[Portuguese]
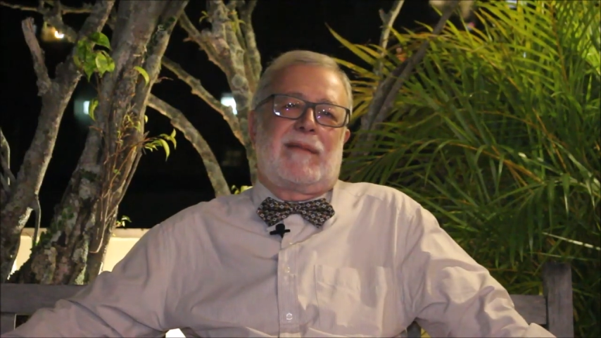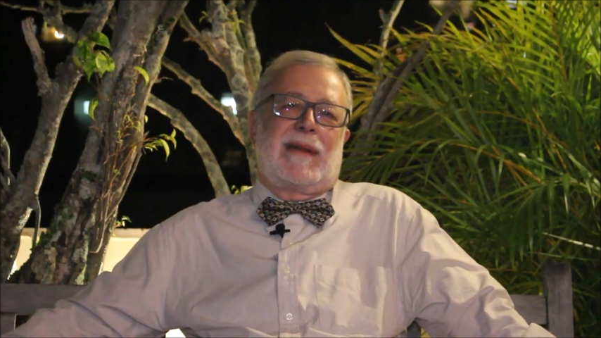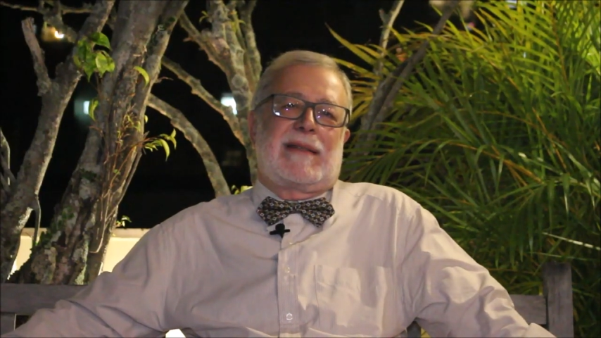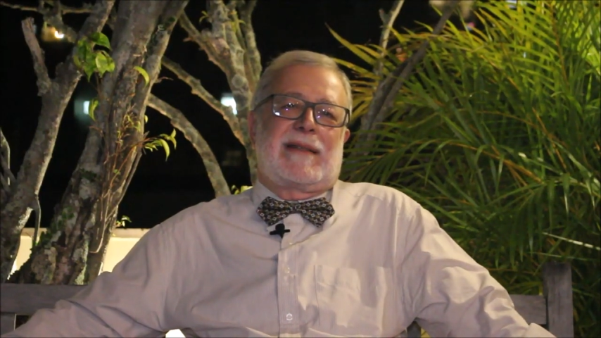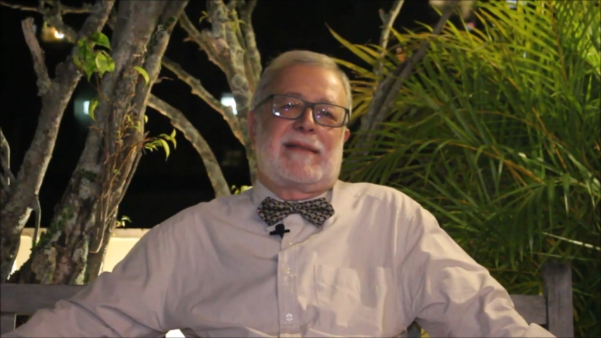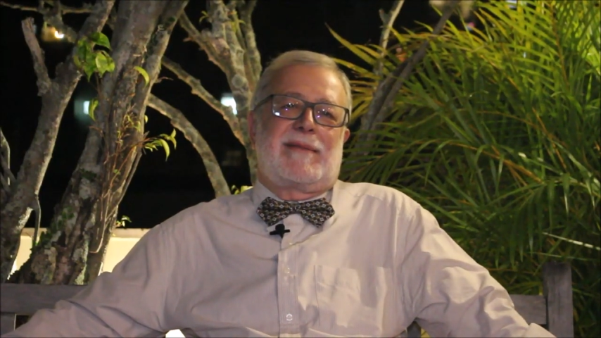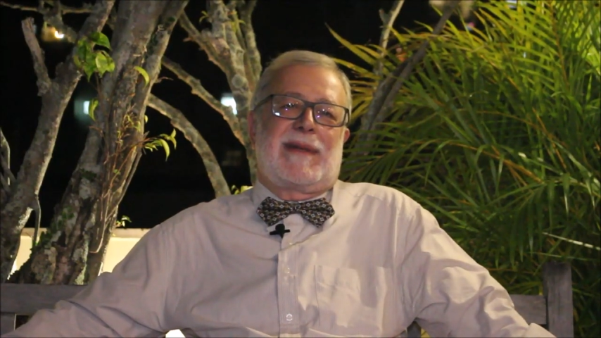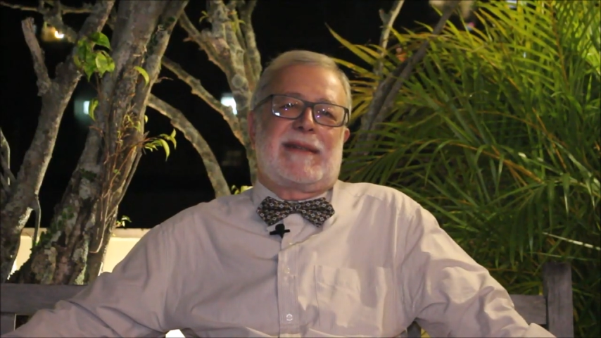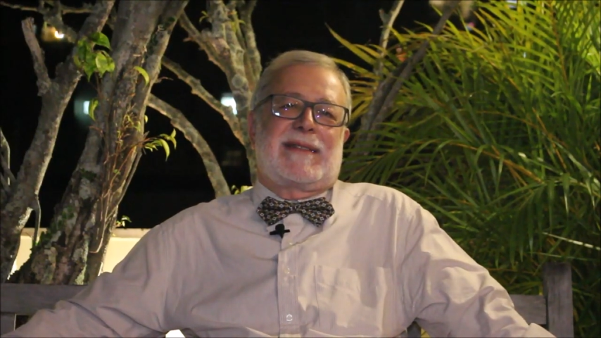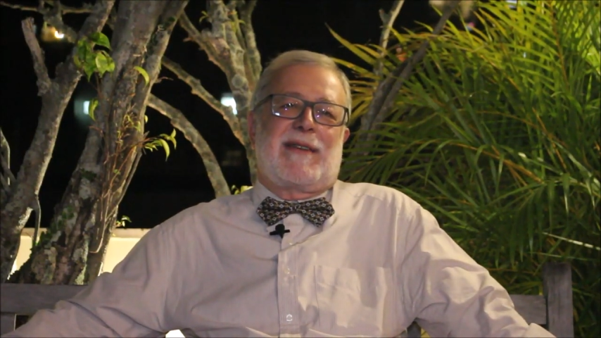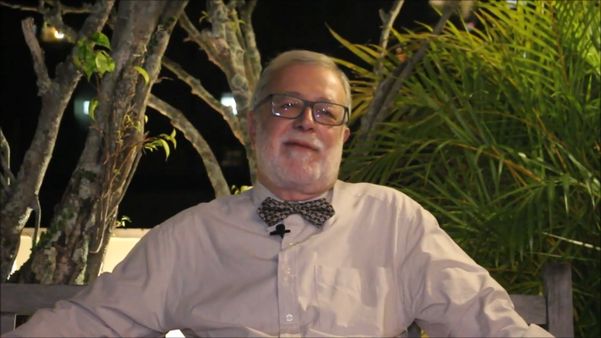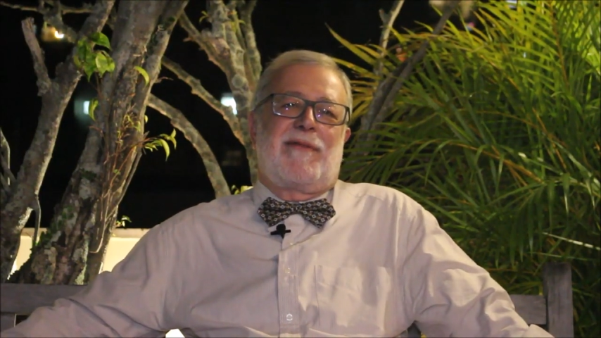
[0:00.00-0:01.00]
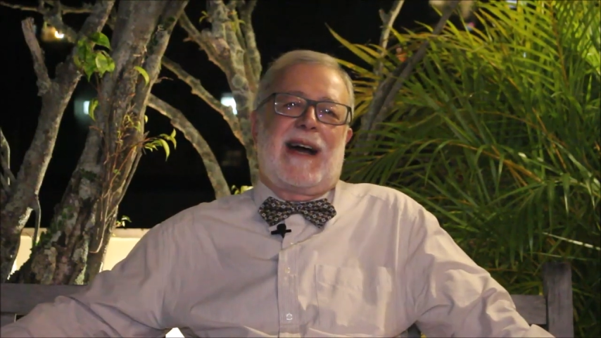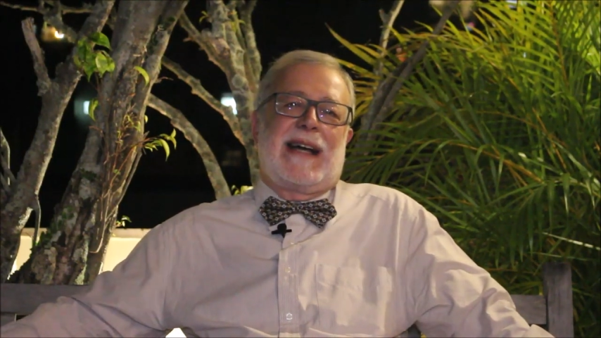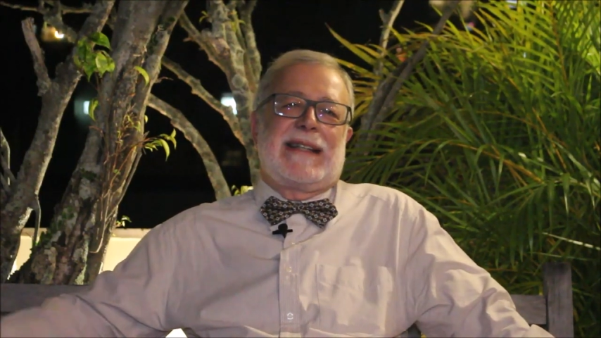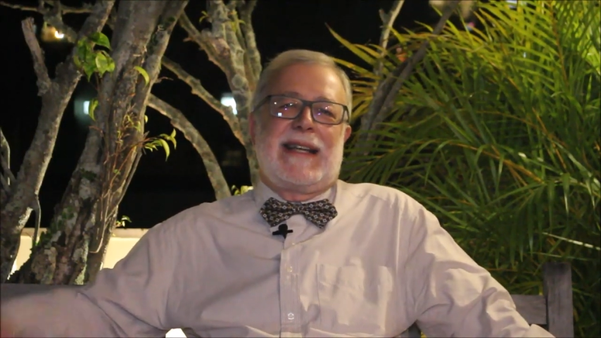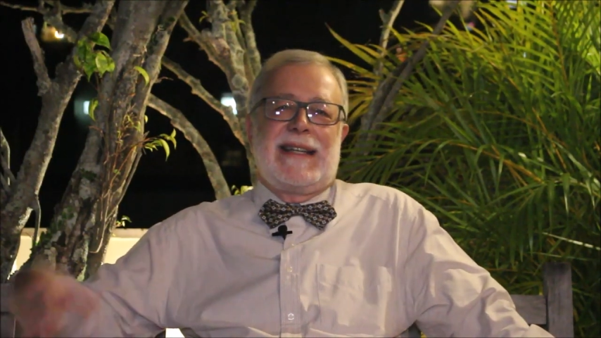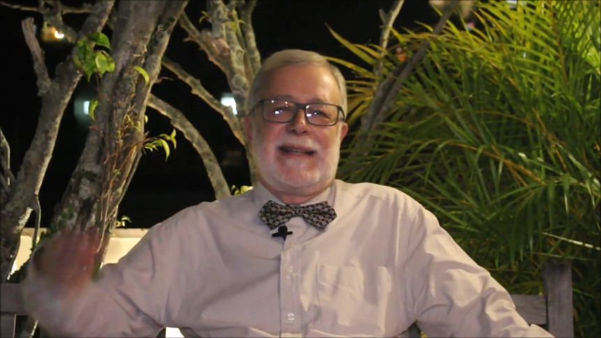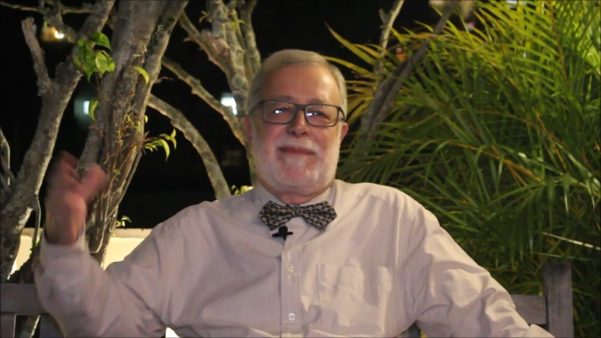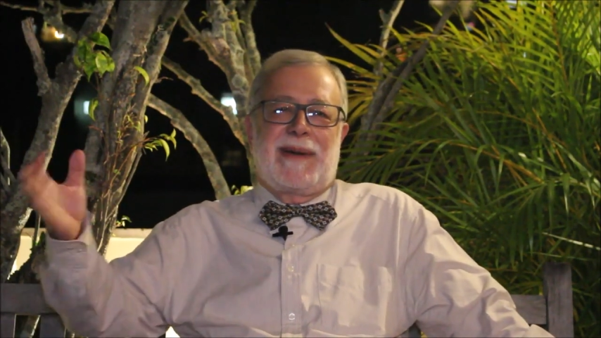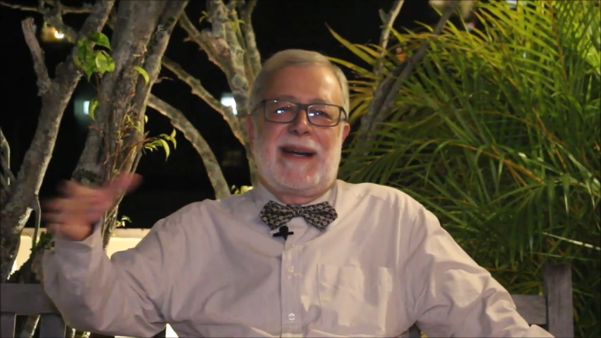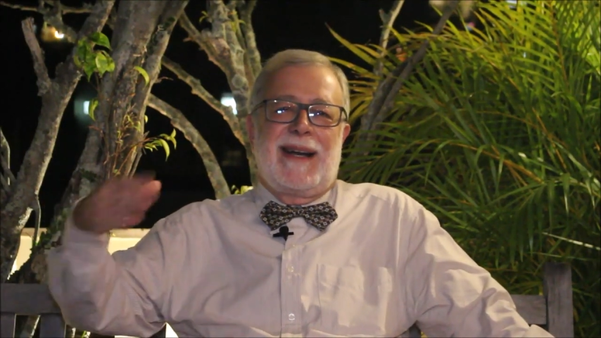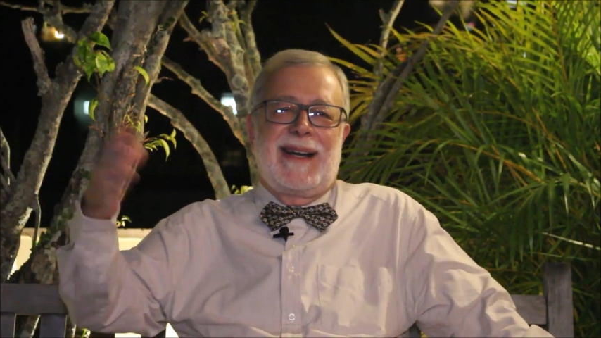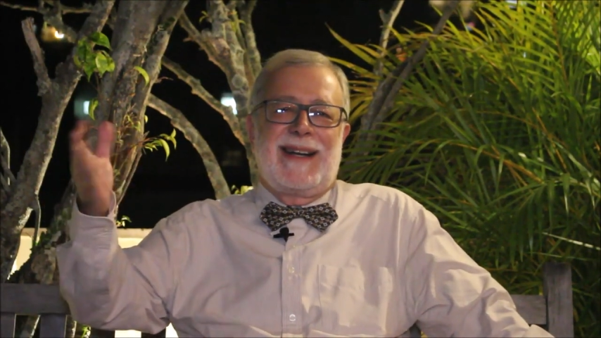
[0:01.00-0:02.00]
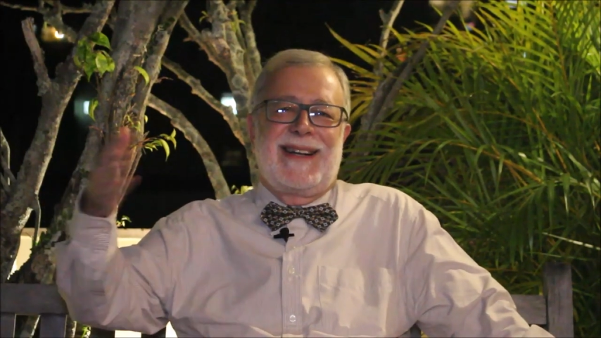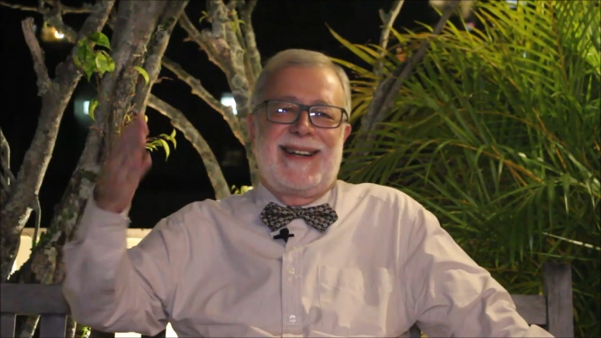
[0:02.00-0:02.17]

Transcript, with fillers: uma, uma salvada aí para.